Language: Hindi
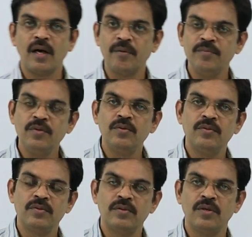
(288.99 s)
आव्यू
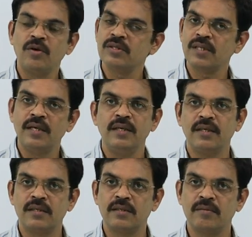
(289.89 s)
और
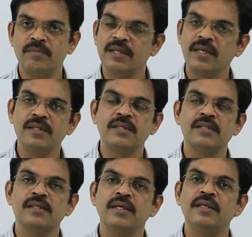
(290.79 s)
सारणिक
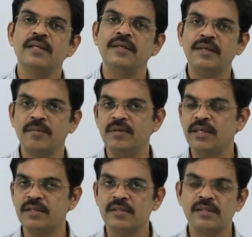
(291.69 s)
मेट्राइसिस एंड
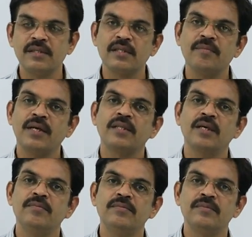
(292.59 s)
डिटर्मिनेंट्स इसके बाद
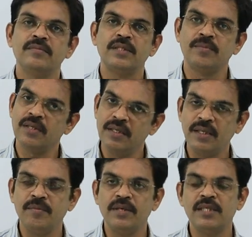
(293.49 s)
हम चैप्टर
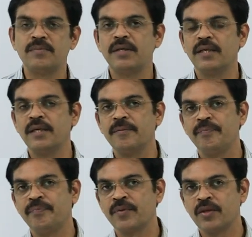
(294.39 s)
डिटर्मिनेंट्स पढ़ेंगे
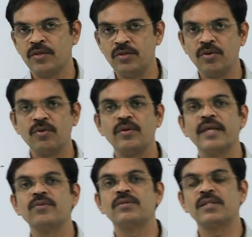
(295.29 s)
दोनों
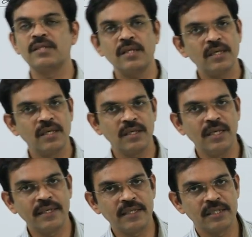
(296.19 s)
एक दूसरे से
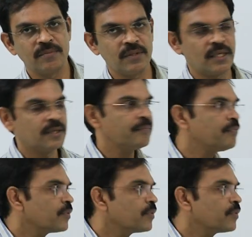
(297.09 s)
रिलेटेड चैप्टर हैं